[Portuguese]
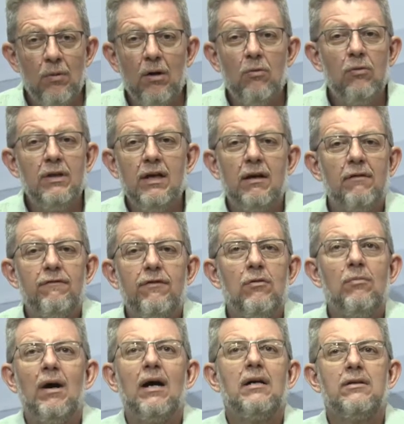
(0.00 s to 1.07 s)
Uma única
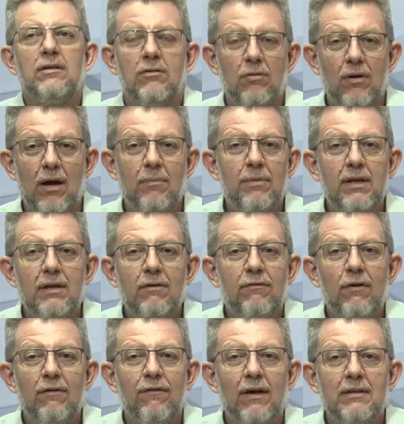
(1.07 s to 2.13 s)
filmagem que o
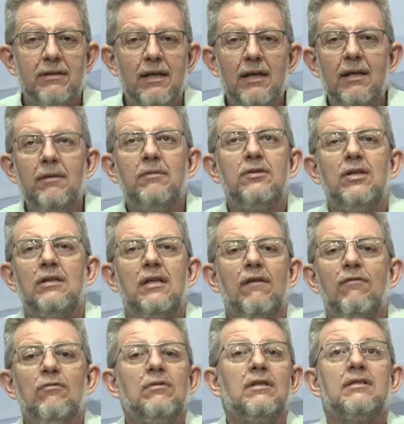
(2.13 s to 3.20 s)
Cabrini foi fazer, ele
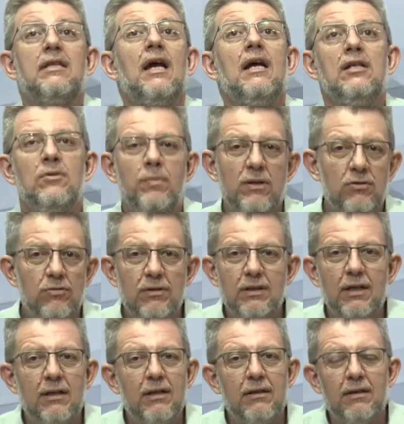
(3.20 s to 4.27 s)
teve umas 10
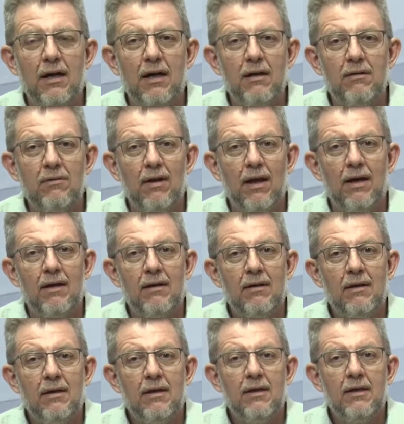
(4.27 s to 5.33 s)
pessoas que gritaram lá
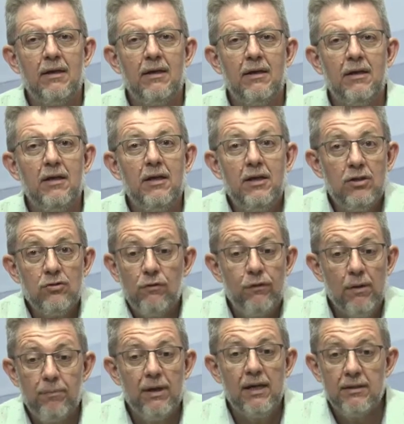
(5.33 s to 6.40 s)
e
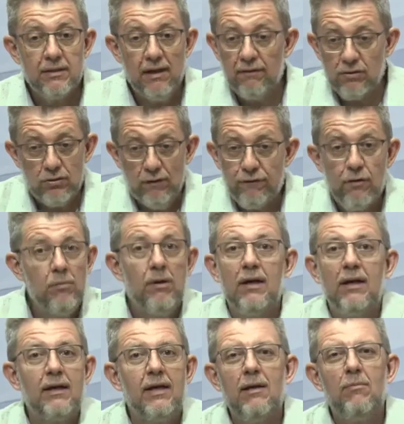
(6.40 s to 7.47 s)
isso foi porque ele estava só
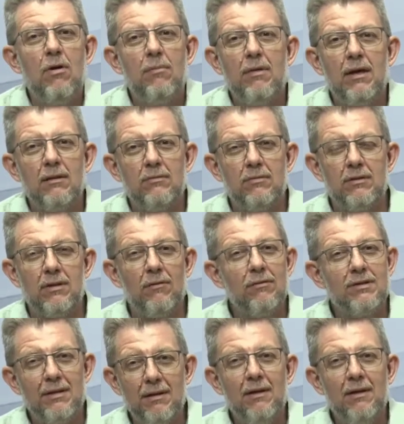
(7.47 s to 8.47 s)
filmando aquele momento. Então